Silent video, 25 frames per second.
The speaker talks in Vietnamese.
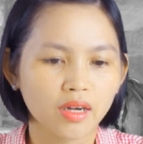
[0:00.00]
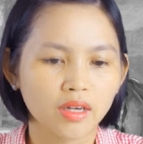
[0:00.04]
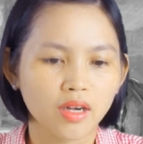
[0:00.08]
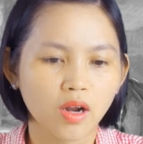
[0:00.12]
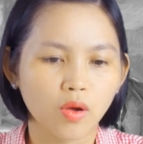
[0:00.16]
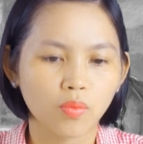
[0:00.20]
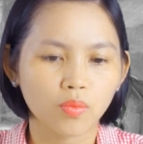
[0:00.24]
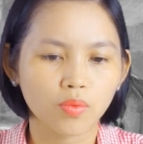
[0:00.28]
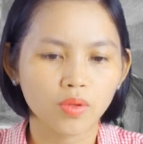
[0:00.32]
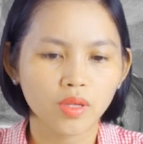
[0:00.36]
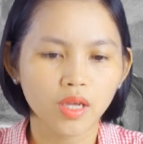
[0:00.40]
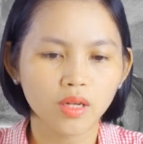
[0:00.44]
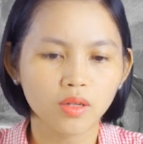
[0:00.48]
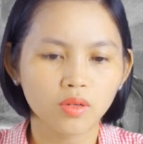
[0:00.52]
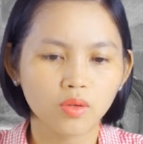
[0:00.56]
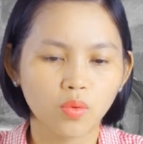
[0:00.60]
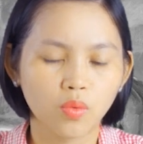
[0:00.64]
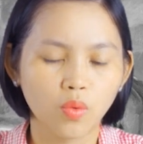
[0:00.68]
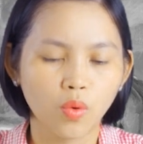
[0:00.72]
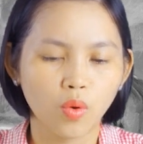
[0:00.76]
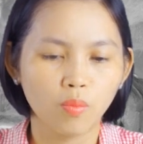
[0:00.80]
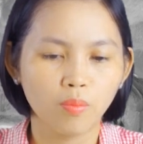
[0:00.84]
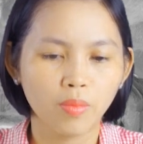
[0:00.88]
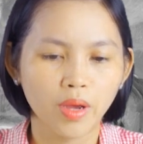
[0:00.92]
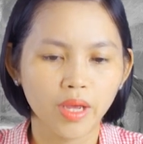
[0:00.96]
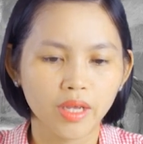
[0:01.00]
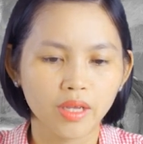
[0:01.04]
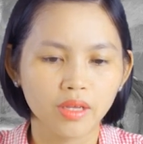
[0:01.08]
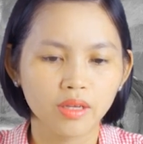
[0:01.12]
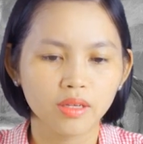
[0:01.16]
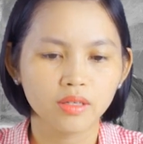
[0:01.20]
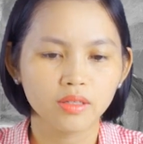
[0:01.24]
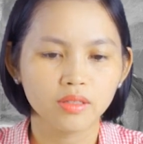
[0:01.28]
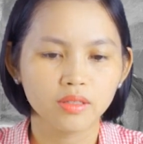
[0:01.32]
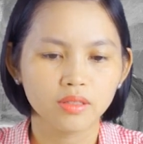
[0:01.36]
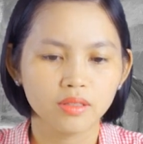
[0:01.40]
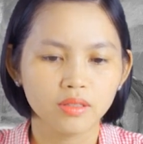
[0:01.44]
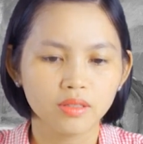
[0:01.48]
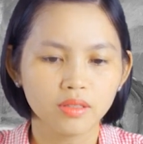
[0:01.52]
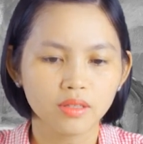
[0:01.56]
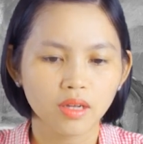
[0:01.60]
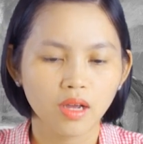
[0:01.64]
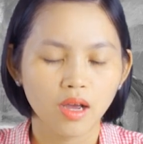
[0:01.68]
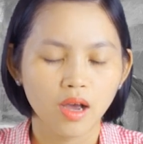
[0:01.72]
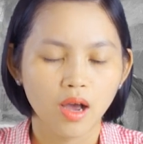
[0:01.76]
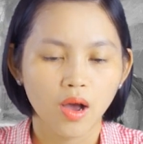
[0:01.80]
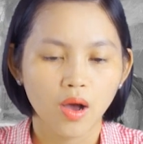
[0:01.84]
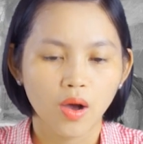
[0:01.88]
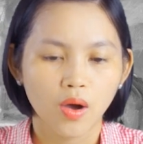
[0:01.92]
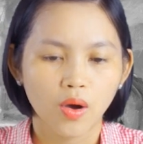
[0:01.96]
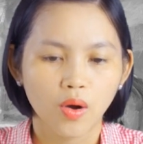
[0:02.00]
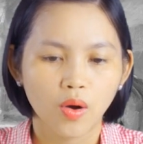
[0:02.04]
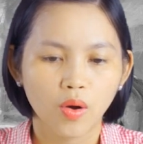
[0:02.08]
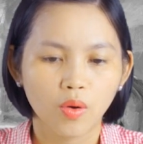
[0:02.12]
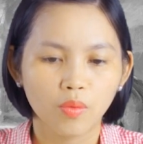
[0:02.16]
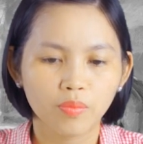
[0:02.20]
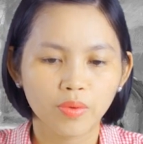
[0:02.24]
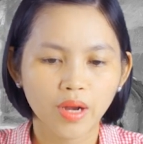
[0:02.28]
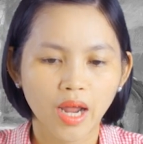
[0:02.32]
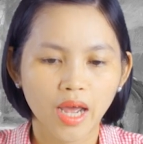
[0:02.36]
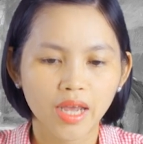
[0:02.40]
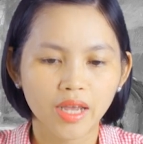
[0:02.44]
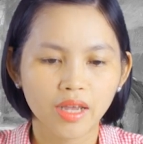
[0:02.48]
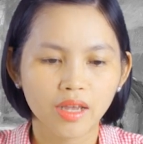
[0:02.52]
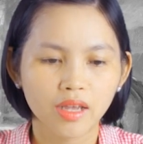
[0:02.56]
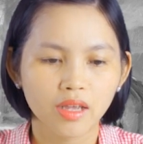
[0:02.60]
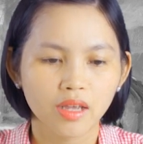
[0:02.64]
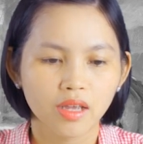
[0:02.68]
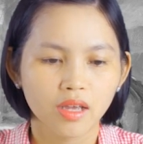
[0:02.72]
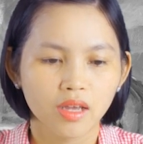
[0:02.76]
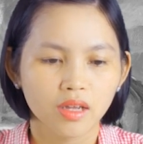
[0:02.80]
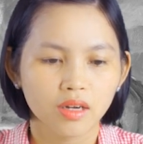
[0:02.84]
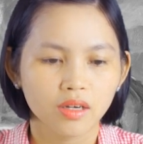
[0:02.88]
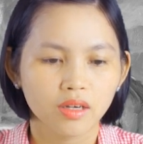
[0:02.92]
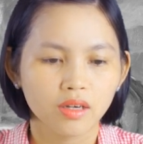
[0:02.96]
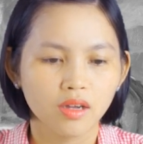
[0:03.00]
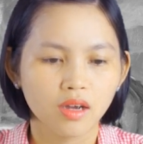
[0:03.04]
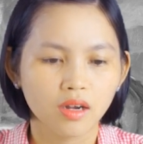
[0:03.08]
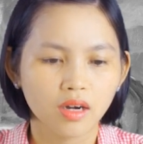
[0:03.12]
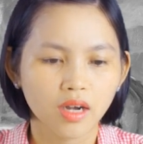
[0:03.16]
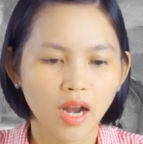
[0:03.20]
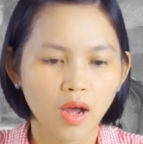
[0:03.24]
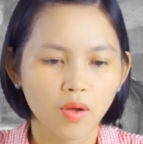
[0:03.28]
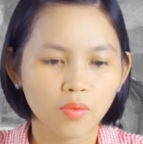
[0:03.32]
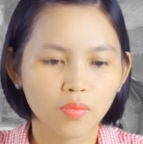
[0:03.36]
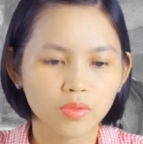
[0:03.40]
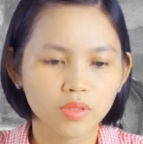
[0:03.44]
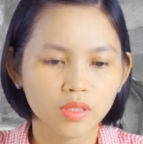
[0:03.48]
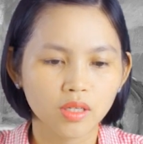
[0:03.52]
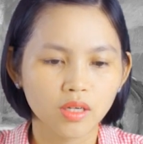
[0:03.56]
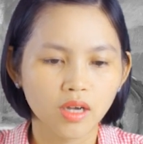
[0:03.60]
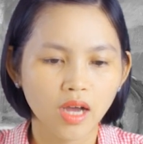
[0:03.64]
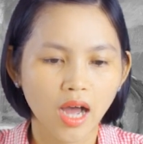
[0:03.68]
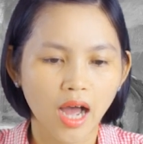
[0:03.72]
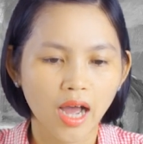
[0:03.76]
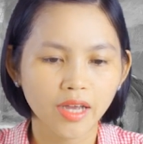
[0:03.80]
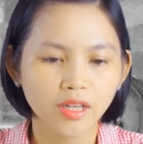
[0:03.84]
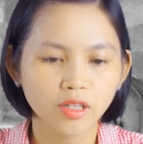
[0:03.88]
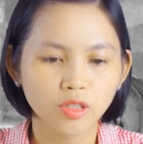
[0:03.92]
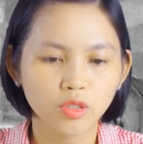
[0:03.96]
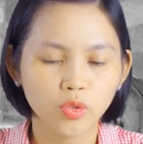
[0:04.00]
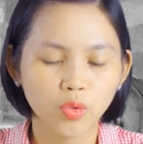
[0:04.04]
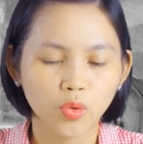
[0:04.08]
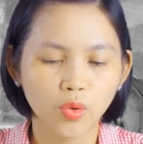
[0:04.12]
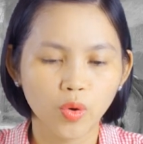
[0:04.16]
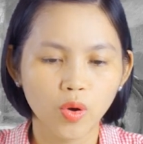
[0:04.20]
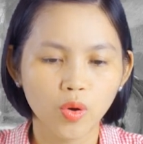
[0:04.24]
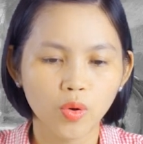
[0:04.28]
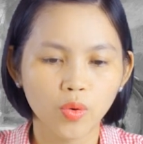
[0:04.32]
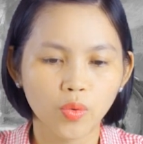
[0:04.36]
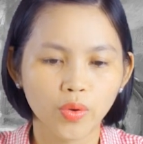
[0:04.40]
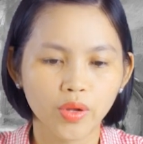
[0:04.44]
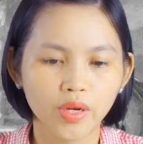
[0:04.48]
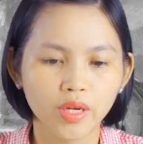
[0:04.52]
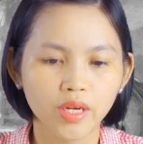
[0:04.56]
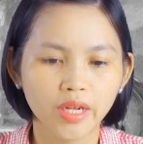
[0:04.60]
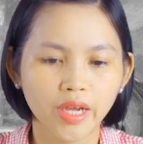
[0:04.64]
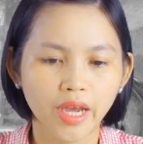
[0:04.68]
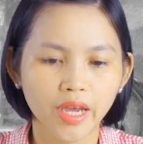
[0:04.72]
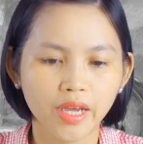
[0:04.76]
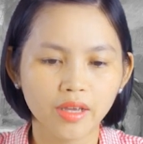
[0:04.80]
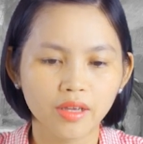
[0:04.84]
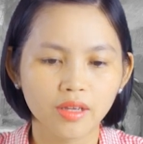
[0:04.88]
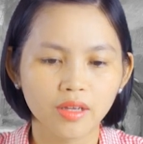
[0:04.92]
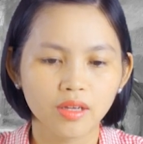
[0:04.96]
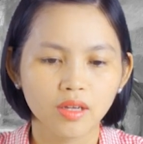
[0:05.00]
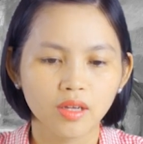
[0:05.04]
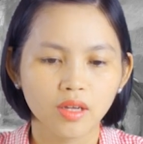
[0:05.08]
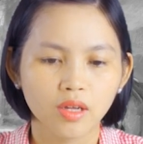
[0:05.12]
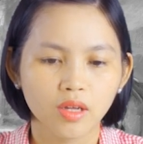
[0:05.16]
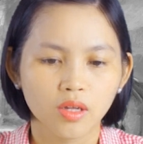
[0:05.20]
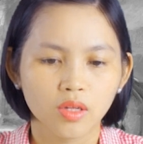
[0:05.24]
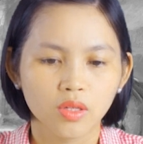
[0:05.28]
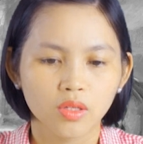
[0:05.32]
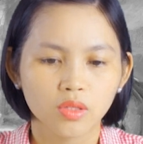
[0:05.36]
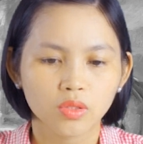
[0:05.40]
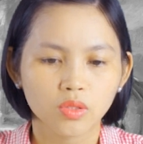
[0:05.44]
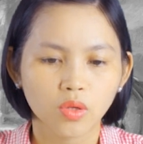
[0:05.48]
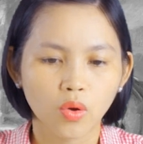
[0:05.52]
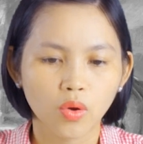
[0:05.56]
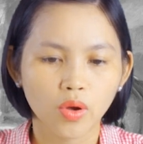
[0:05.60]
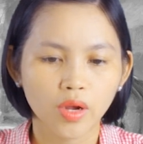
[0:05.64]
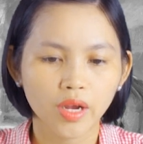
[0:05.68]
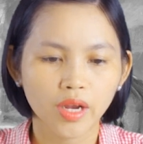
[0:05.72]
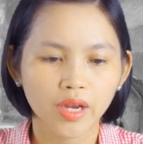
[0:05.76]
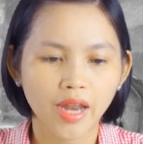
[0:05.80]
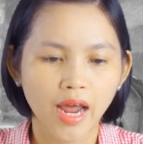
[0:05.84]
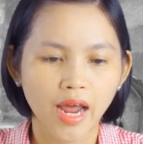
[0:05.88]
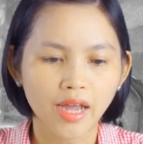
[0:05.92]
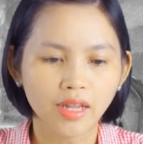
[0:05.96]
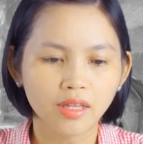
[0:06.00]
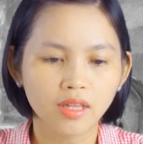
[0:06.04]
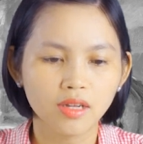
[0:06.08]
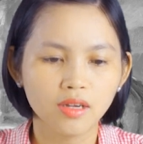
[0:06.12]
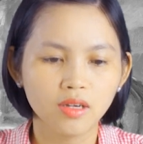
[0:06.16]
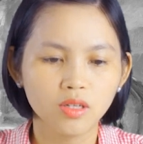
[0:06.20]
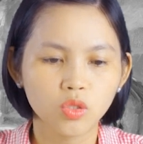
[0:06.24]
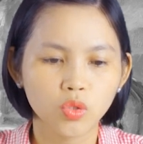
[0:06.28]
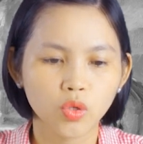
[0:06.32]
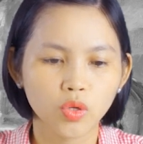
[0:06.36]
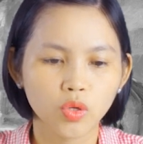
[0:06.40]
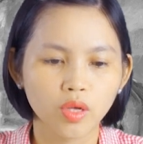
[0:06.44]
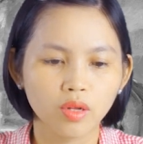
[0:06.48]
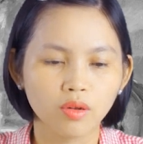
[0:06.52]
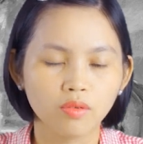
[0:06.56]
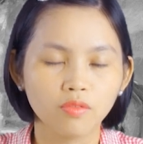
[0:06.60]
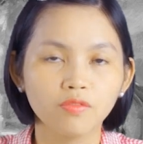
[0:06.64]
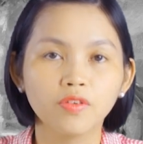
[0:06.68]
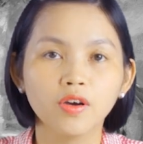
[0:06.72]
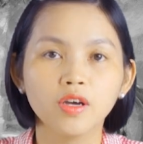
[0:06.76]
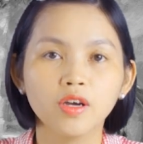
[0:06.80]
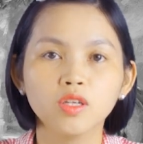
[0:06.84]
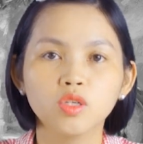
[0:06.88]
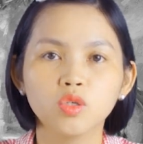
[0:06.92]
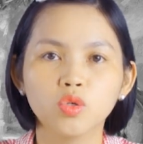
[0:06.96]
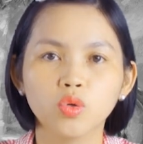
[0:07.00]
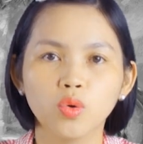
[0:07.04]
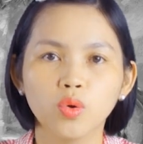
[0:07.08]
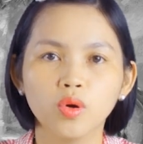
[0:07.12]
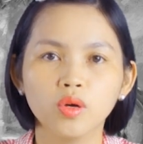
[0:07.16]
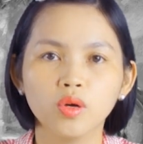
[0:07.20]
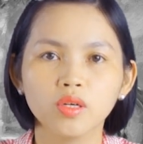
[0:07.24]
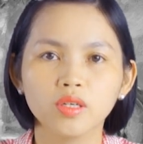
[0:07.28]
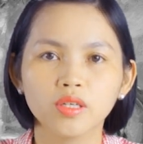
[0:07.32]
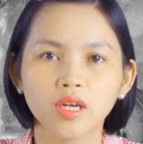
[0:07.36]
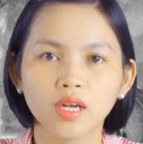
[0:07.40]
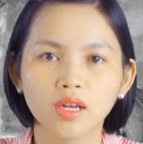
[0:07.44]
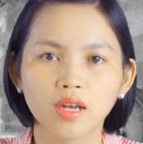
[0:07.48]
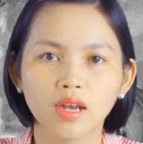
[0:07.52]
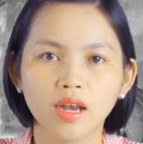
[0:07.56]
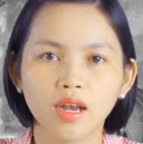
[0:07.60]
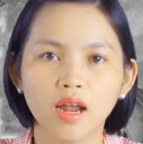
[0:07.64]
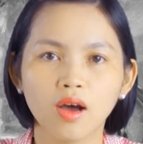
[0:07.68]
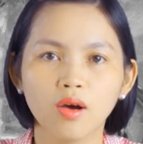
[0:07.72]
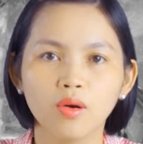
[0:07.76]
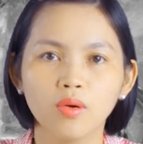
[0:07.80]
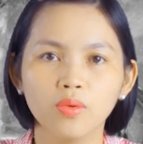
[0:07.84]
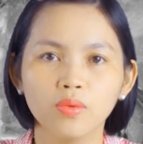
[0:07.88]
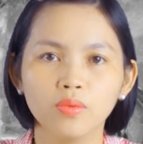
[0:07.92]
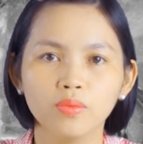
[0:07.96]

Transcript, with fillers: độc nhất của mình hôm nay được lòng từ ái chúa khuyến khích tôi đã thư chuyện với chúa rất lâu